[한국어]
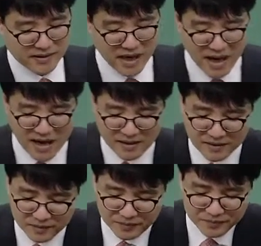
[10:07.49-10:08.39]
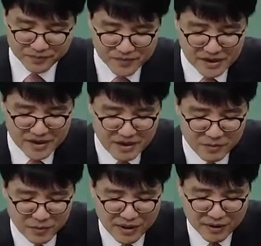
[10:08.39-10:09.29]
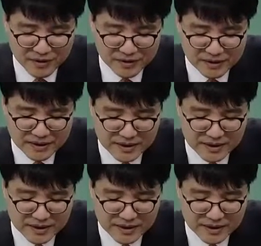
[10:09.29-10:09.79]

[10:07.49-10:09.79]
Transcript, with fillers: 사항 보네요.